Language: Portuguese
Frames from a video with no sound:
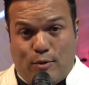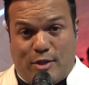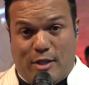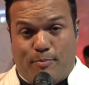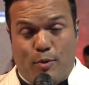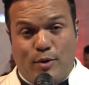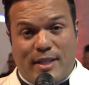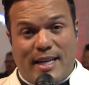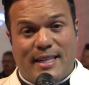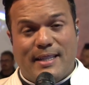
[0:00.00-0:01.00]
se
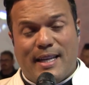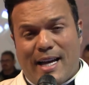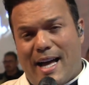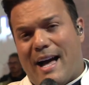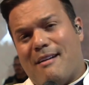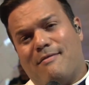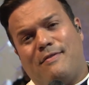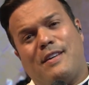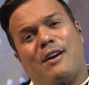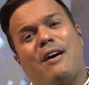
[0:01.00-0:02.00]
punha, a
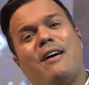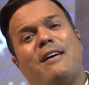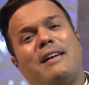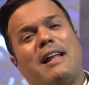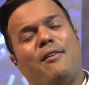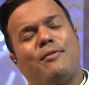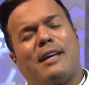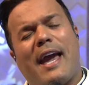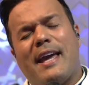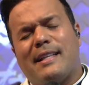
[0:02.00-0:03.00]
viola
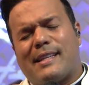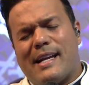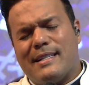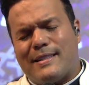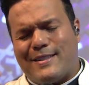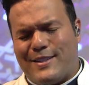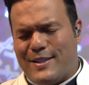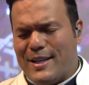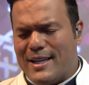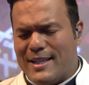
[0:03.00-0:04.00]
alguém
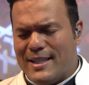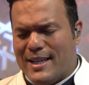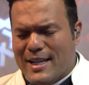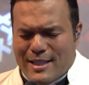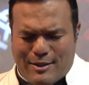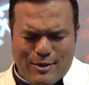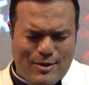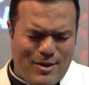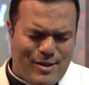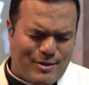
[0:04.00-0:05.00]
trazia
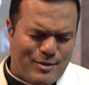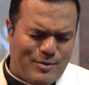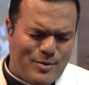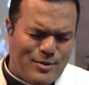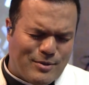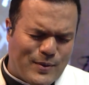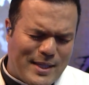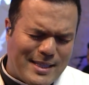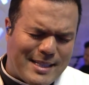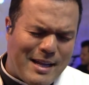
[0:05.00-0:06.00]
Todo mundo
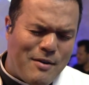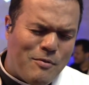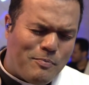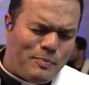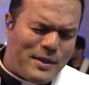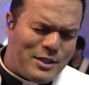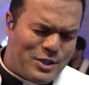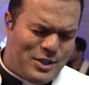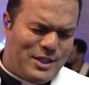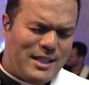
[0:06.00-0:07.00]
então
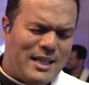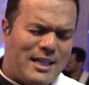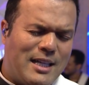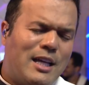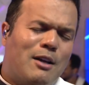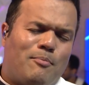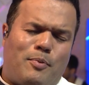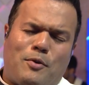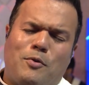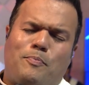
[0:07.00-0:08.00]
pedia
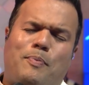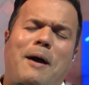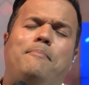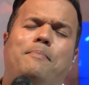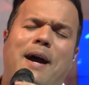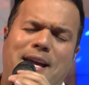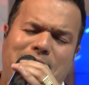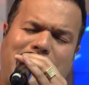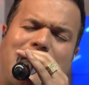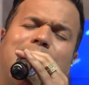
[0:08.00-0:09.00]
pro papai
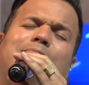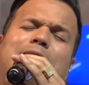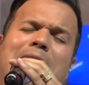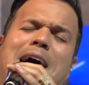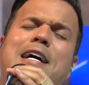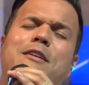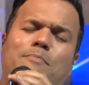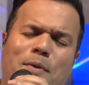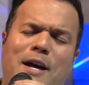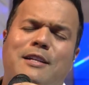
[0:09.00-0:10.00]
cantar
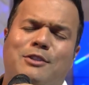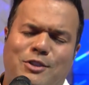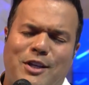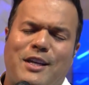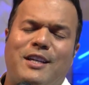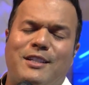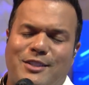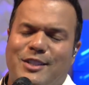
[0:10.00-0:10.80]
pra gente.